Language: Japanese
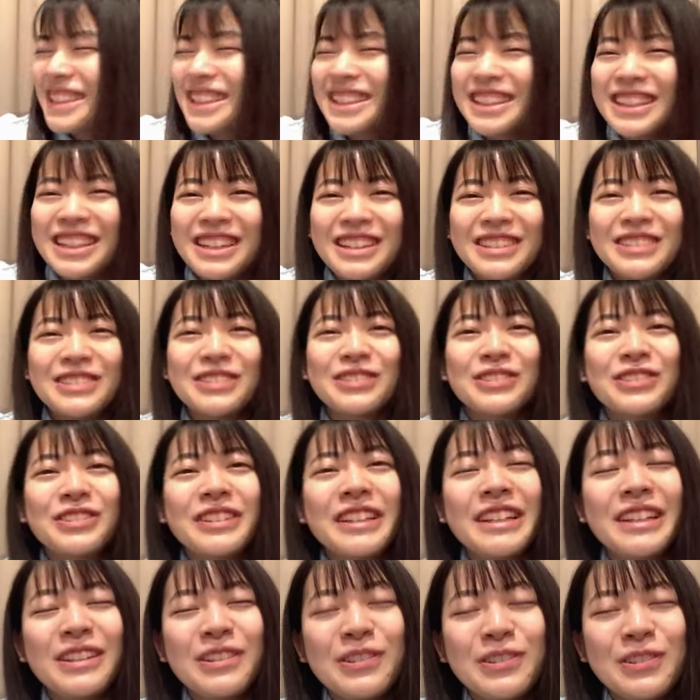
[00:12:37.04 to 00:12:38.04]
だったらちょっと
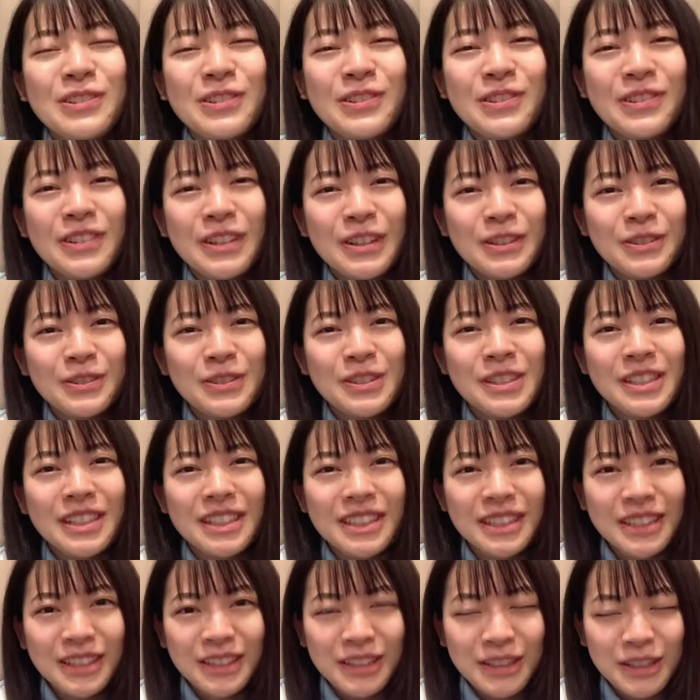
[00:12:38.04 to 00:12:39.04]
昨日のご飯美味し
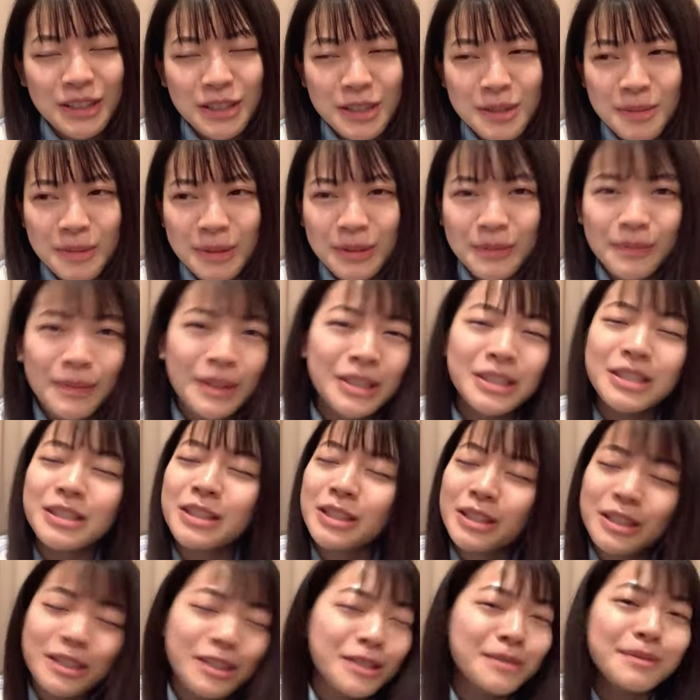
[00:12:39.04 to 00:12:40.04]
かったんでレシピマジ
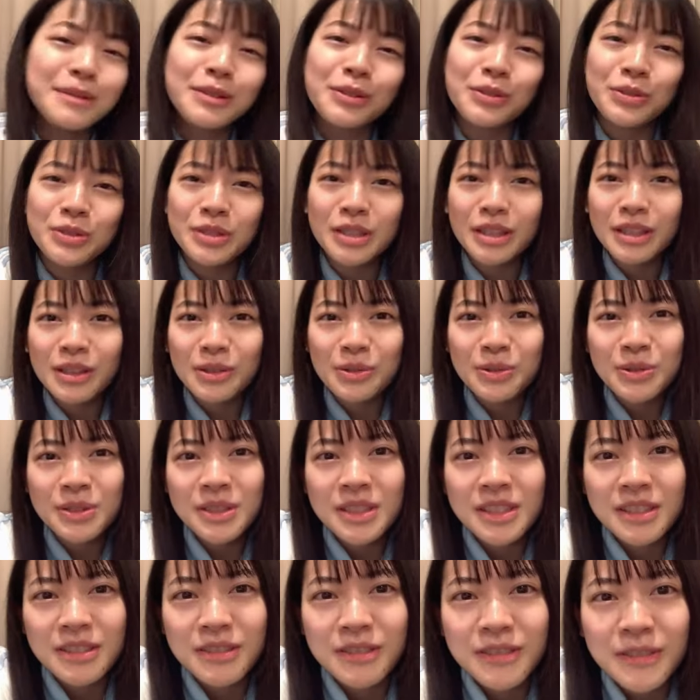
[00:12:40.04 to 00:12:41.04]
でレシピを教えてほ
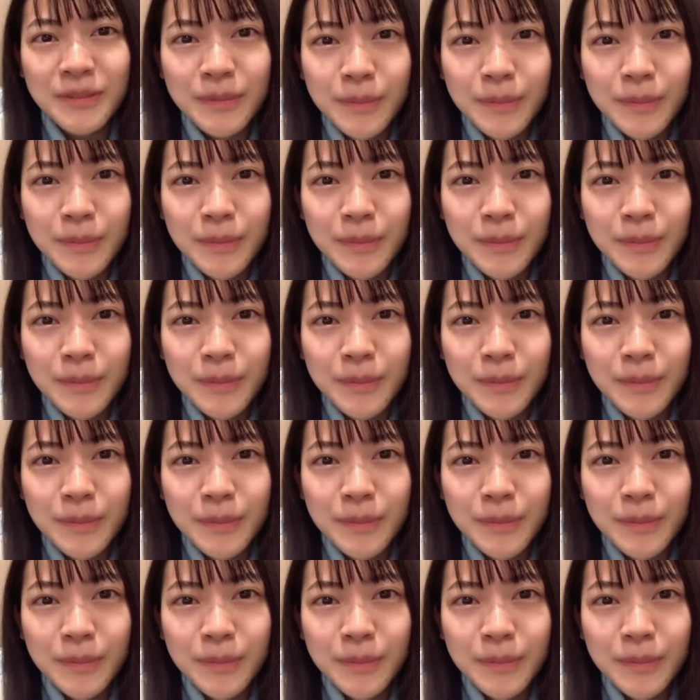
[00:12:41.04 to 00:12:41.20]
しい